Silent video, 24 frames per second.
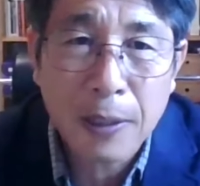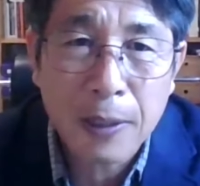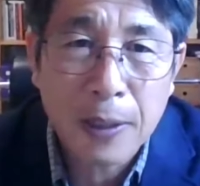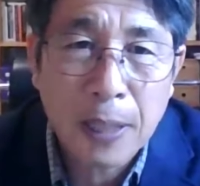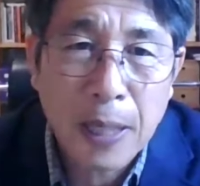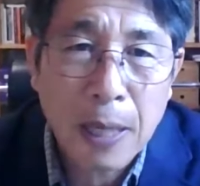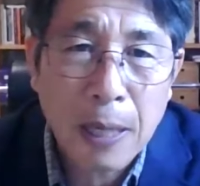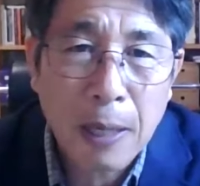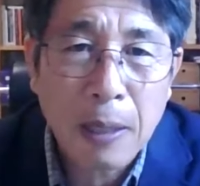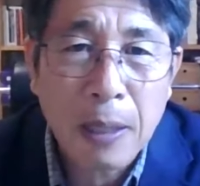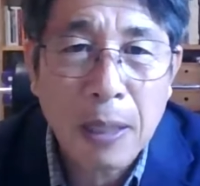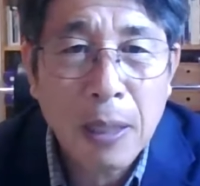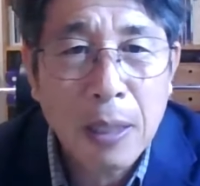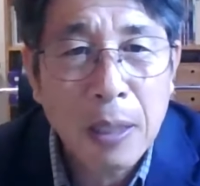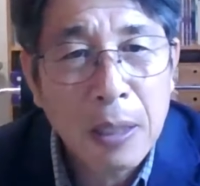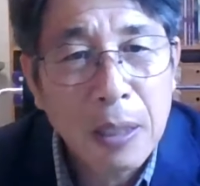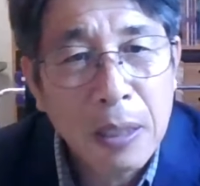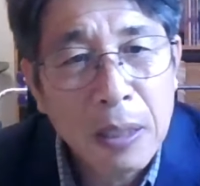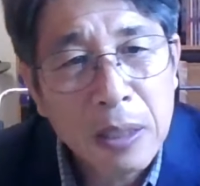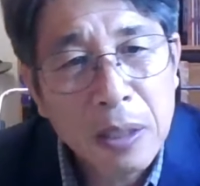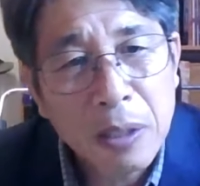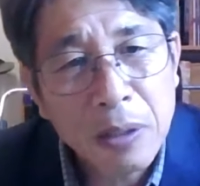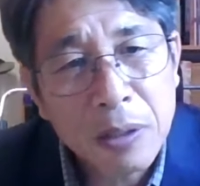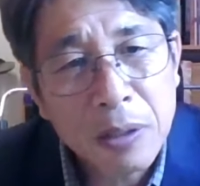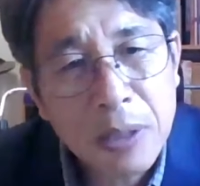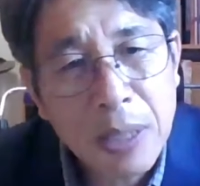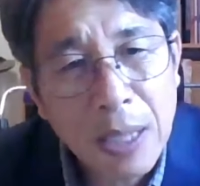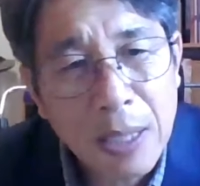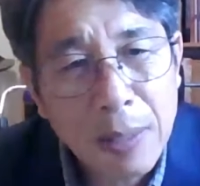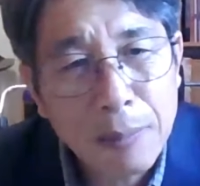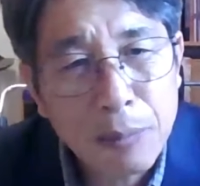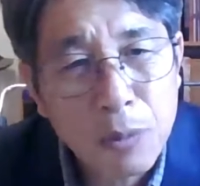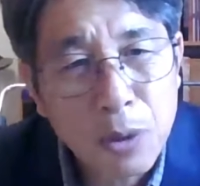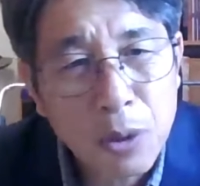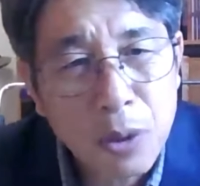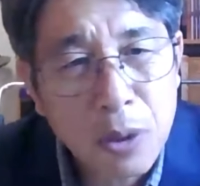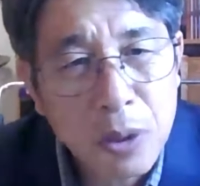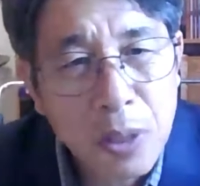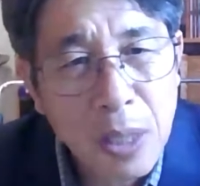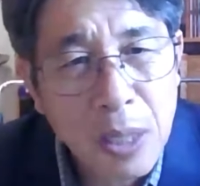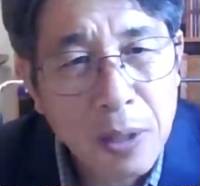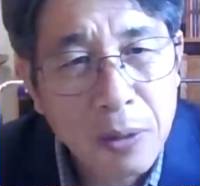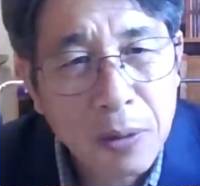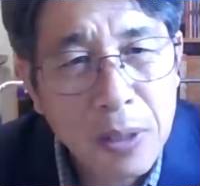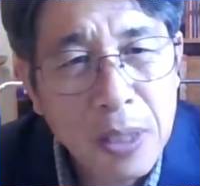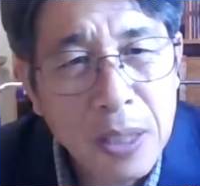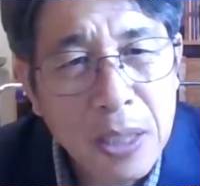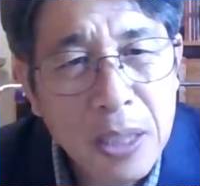그런데 이런 사람도
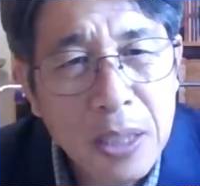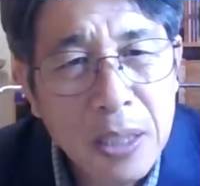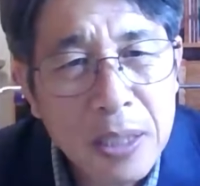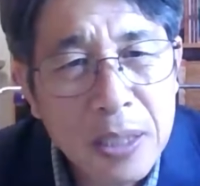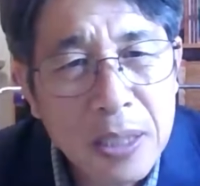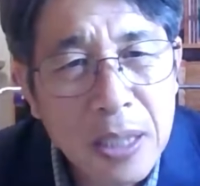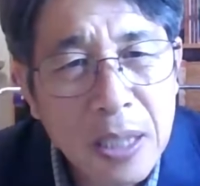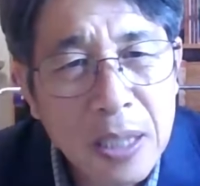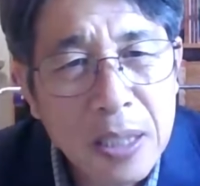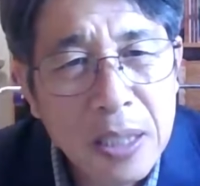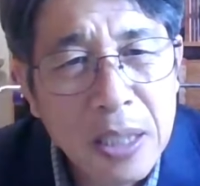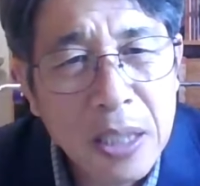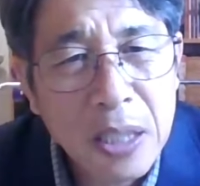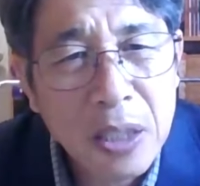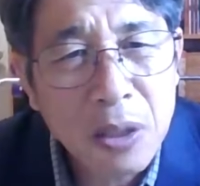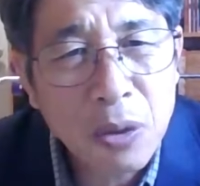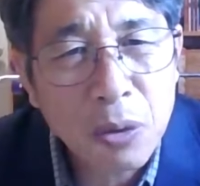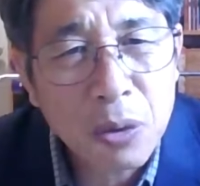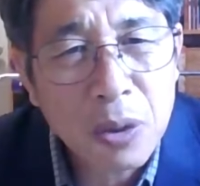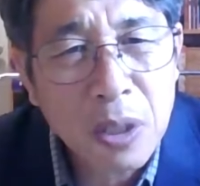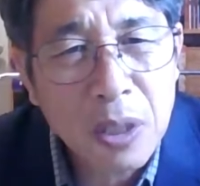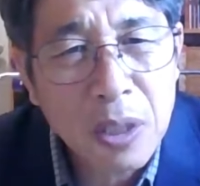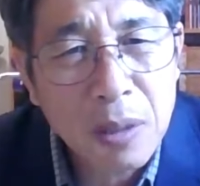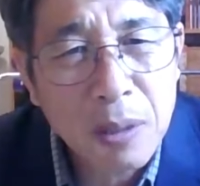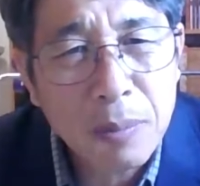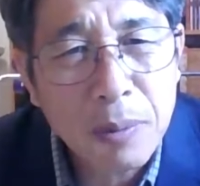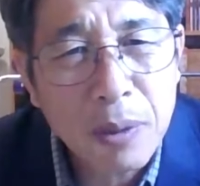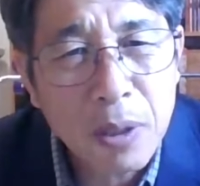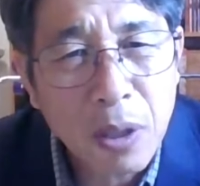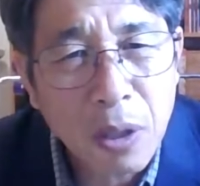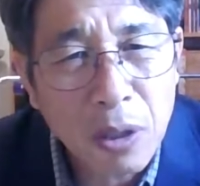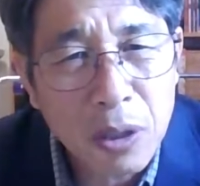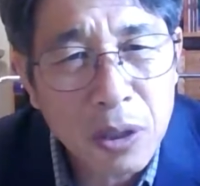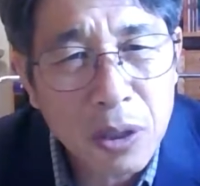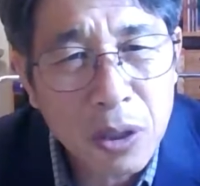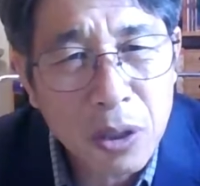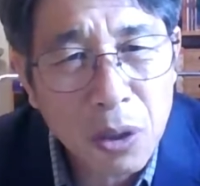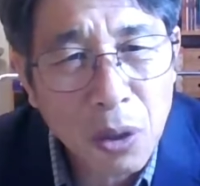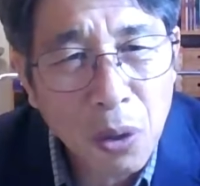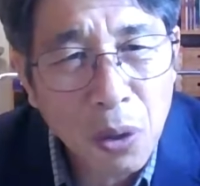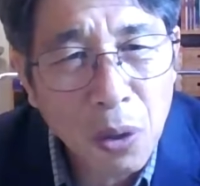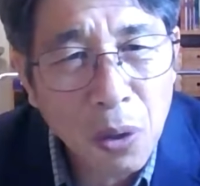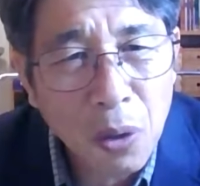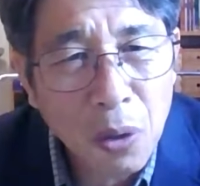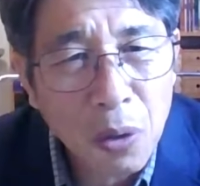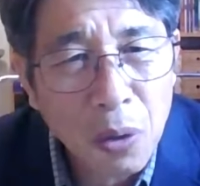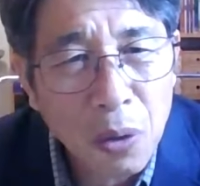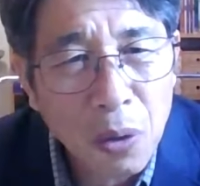있대요. 이기는 자는 흰 옷을 입을
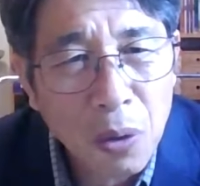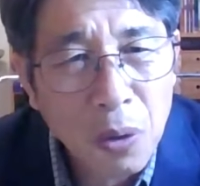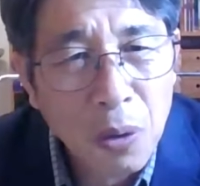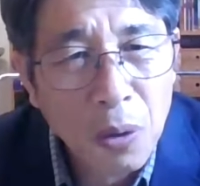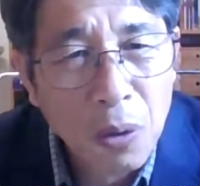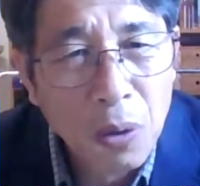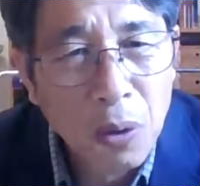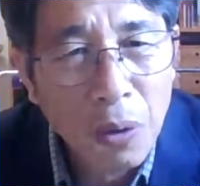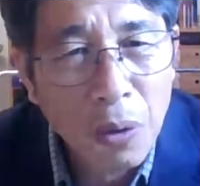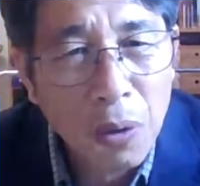것이요.